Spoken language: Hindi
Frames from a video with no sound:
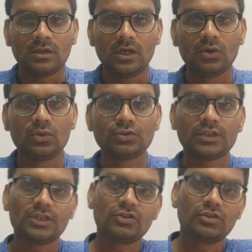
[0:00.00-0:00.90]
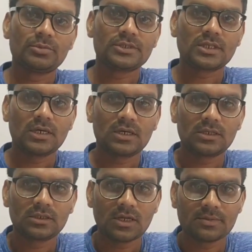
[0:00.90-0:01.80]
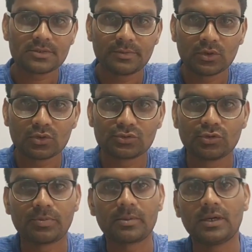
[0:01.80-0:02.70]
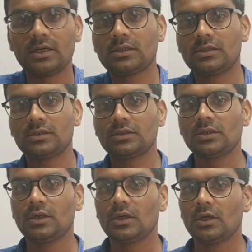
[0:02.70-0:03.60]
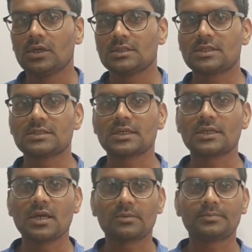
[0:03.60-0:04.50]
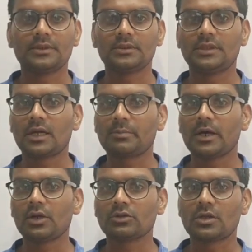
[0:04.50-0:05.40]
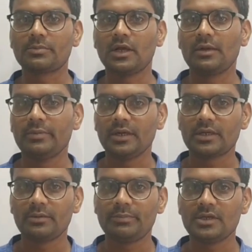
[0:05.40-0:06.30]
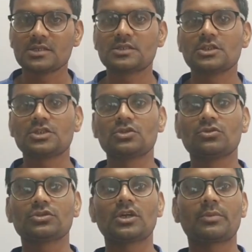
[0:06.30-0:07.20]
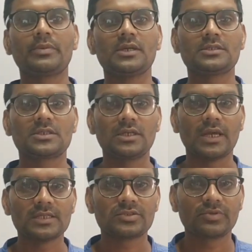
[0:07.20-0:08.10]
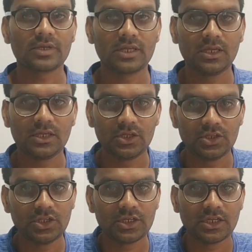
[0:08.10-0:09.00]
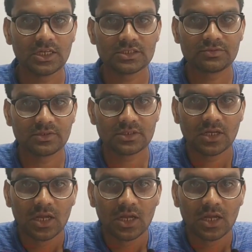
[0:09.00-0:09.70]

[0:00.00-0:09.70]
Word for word: हेलो साथियों नमस्कार आप सभी को सुप्रभात जैसा कि आप देख पा रहे हो थंबनेल में कि बीएसटीसी 2020 की आंसर की हिंदी की आंसर